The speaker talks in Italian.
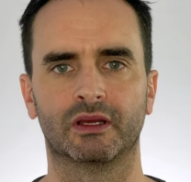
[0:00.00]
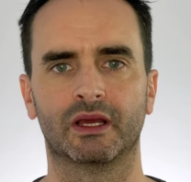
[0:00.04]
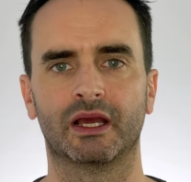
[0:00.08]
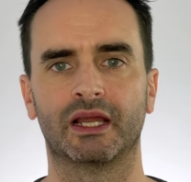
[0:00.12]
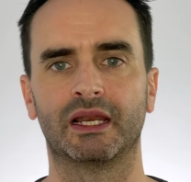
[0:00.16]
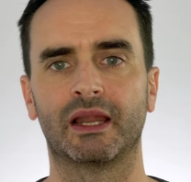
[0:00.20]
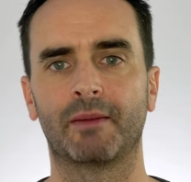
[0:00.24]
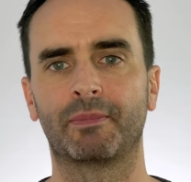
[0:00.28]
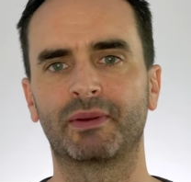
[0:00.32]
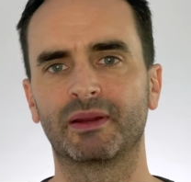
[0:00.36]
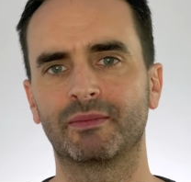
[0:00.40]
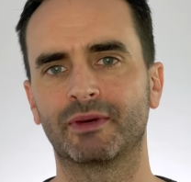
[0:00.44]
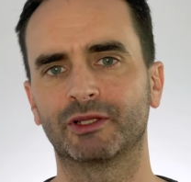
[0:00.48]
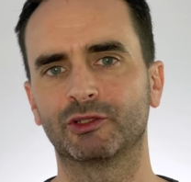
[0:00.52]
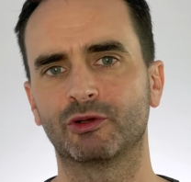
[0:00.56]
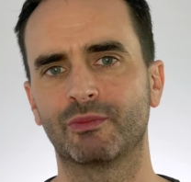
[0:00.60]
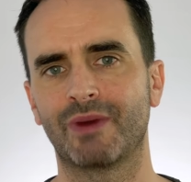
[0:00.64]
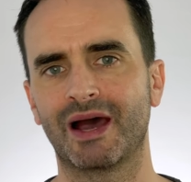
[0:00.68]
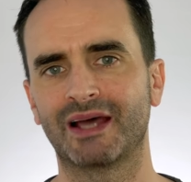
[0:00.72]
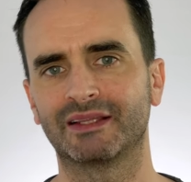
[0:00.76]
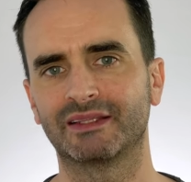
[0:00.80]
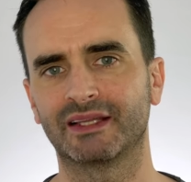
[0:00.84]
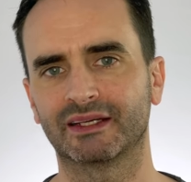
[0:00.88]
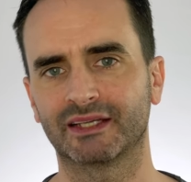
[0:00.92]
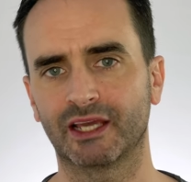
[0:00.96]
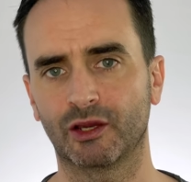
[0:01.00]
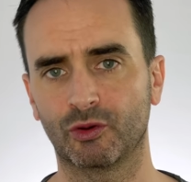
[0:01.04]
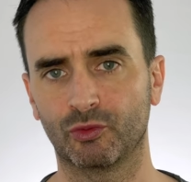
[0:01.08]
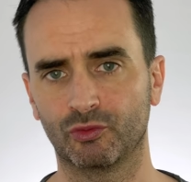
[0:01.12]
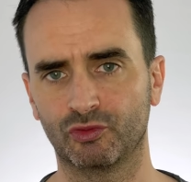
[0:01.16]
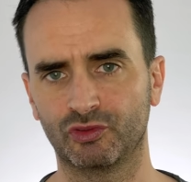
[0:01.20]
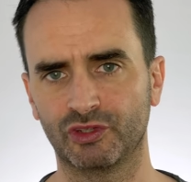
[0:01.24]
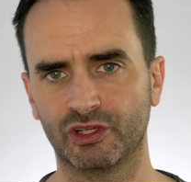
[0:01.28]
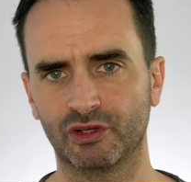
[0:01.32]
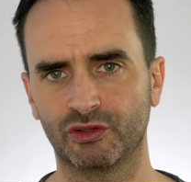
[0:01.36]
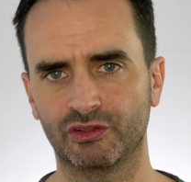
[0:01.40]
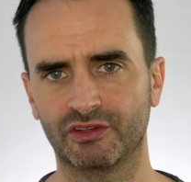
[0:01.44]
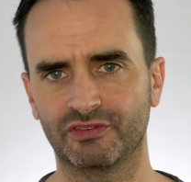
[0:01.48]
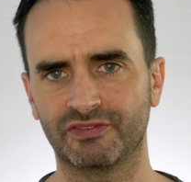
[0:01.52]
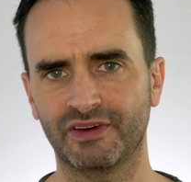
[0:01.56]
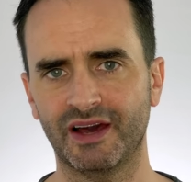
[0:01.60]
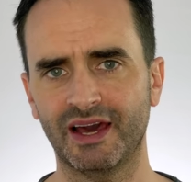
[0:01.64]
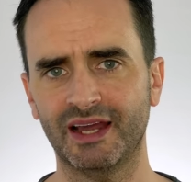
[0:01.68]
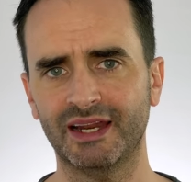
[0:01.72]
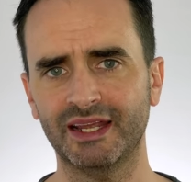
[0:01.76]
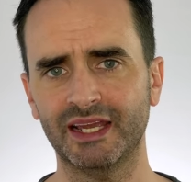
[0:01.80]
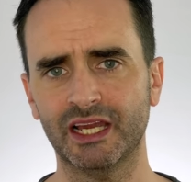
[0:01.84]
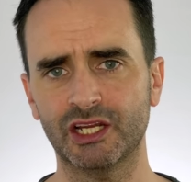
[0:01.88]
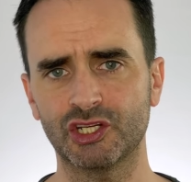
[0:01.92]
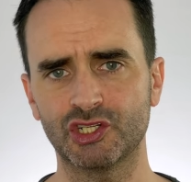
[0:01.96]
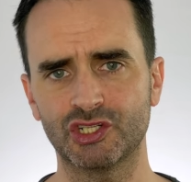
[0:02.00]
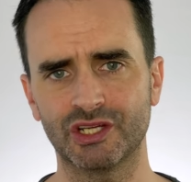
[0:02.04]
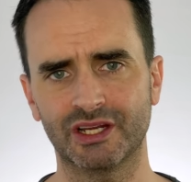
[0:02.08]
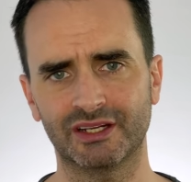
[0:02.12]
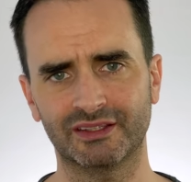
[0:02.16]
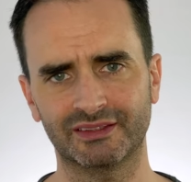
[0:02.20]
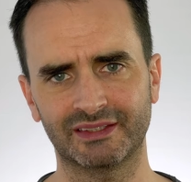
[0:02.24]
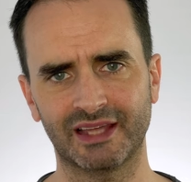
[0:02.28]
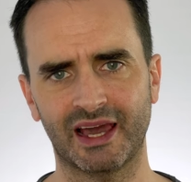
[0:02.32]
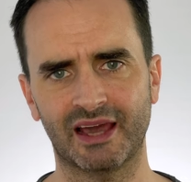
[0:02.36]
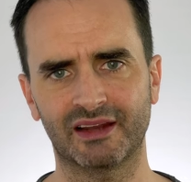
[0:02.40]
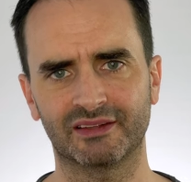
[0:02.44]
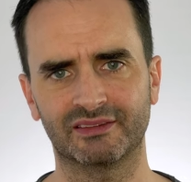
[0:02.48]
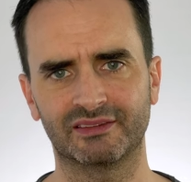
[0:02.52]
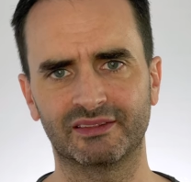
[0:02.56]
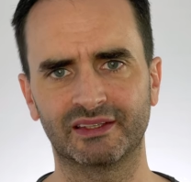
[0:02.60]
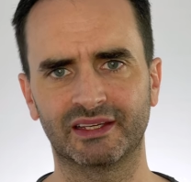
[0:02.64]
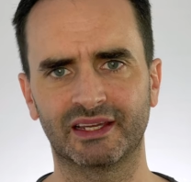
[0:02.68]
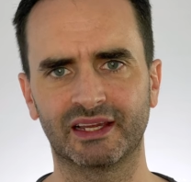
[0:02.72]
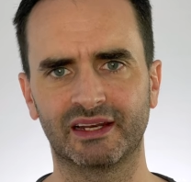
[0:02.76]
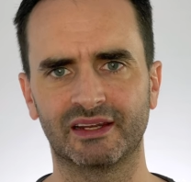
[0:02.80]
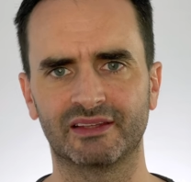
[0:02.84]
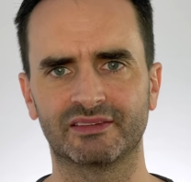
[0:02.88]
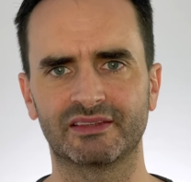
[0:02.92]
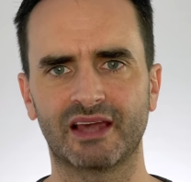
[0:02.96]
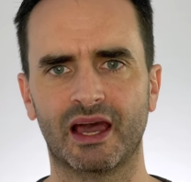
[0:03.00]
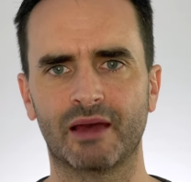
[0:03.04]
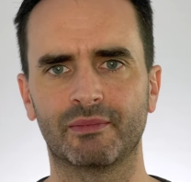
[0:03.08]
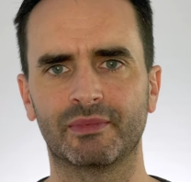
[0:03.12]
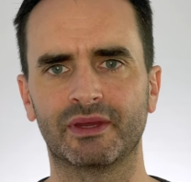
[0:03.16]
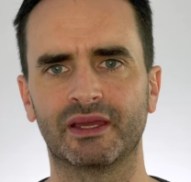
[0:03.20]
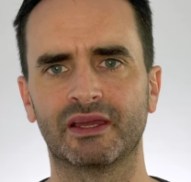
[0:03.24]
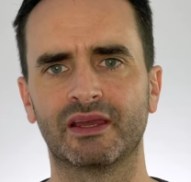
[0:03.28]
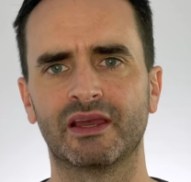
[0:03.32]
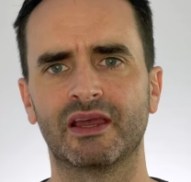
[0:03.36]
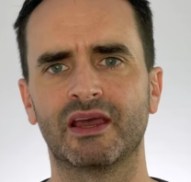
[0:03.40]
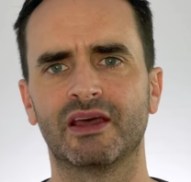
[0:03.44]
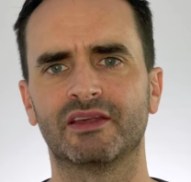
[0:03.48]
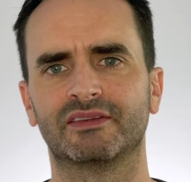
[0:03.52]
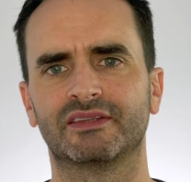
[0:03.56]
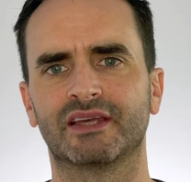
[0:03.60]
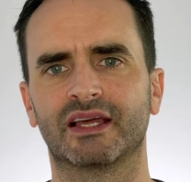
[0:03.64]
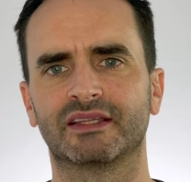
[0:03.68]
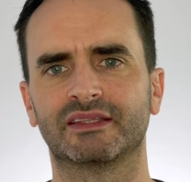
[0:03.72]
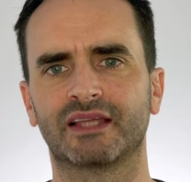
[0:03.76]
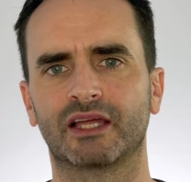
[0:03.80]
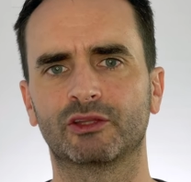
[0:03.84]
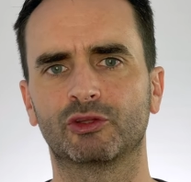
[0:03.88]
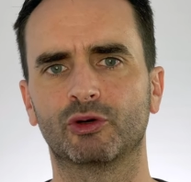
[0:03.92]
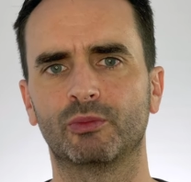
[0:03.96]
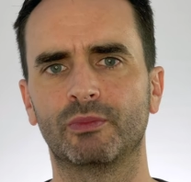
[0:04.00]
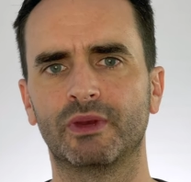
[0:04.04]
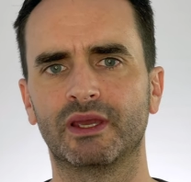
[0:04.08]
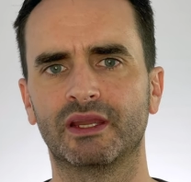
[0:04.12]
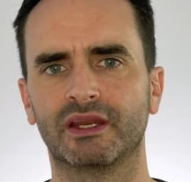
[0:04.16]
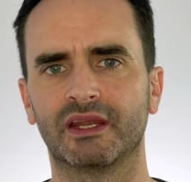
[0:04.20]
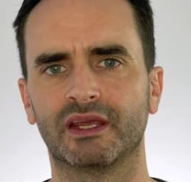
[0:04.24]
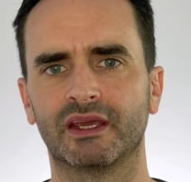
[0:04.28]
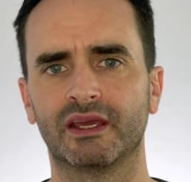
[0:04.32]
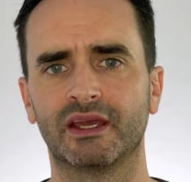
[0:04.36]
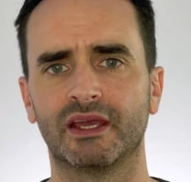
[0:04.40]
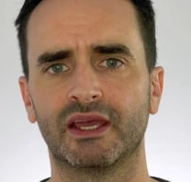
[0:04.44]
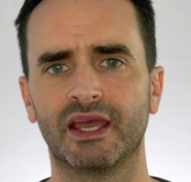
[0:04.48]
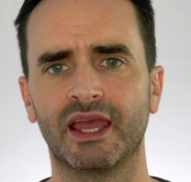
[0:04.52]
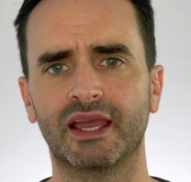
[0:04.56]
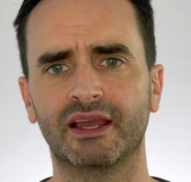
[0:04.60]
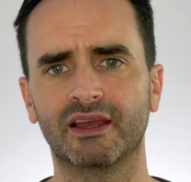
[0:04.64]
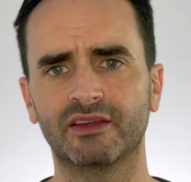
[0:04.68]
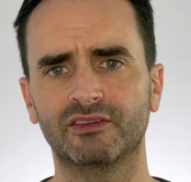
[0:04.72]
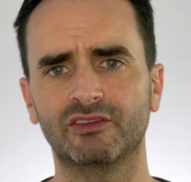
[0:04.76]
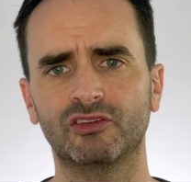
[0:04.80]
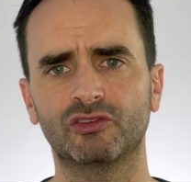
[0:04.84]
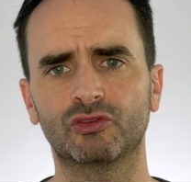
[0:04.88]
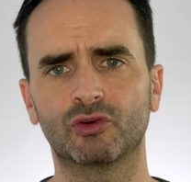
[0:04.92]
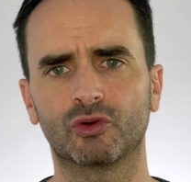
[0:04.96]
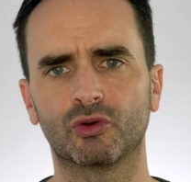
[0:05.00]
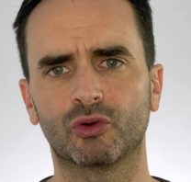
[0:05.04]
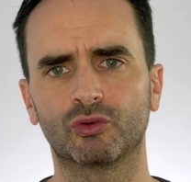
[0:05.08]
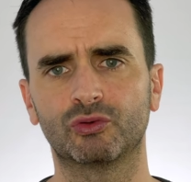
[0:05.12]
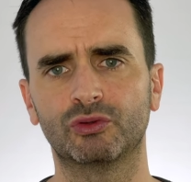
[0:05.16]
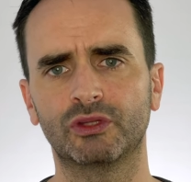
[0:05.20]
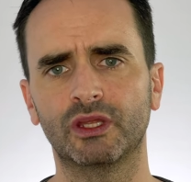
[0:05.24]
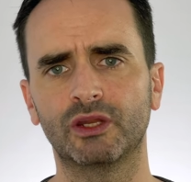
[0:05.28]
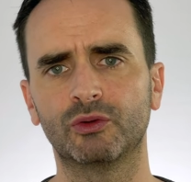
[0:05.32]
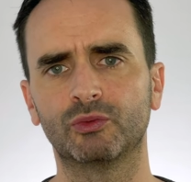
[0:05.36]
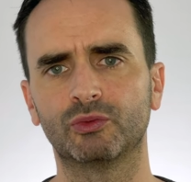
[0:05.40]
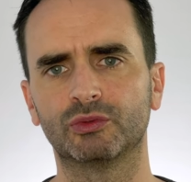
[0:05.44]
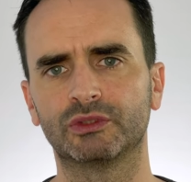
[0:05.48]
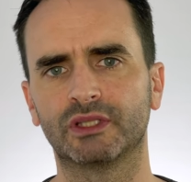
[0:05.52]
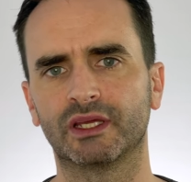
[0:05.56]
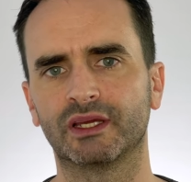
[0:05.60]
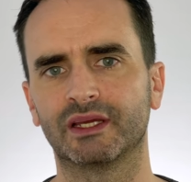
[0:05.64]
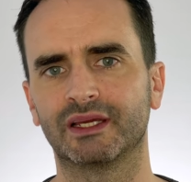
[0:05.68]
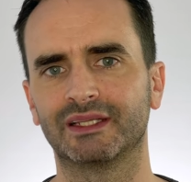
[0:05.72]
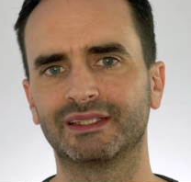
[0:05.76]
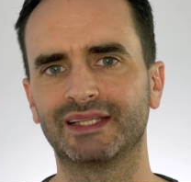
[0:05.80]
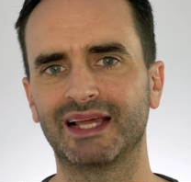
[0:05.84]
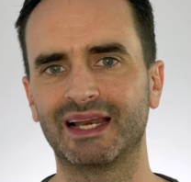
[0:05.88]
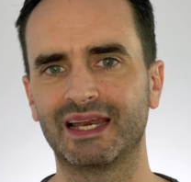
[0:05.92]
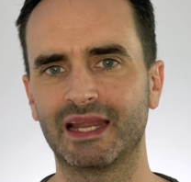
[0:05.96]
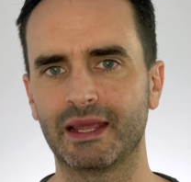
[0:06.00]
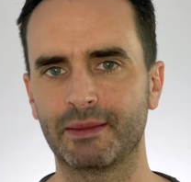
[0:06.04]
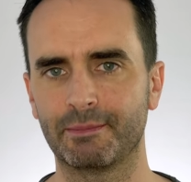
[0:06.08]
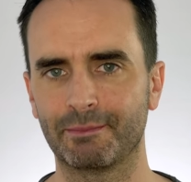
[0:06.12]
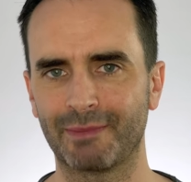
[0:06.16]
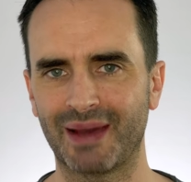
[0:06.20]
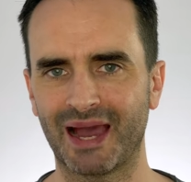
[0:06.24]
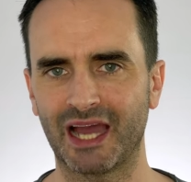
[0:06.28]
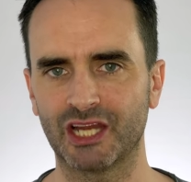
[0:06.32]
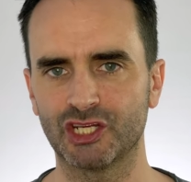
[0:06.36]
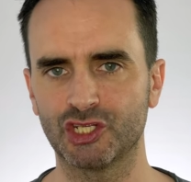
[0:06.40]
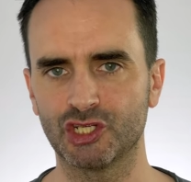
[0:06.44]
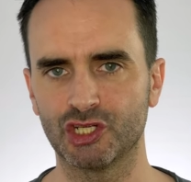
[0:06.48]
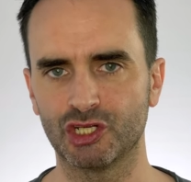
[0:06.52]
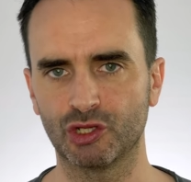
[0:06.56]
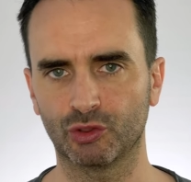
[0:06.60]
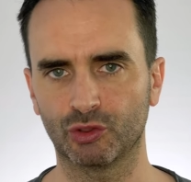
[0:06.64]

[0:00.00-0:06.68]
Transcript: La prima domanda che consiglio di fare è accertarsi che l'esame sia andato bene e che si sono ottenute delle immagini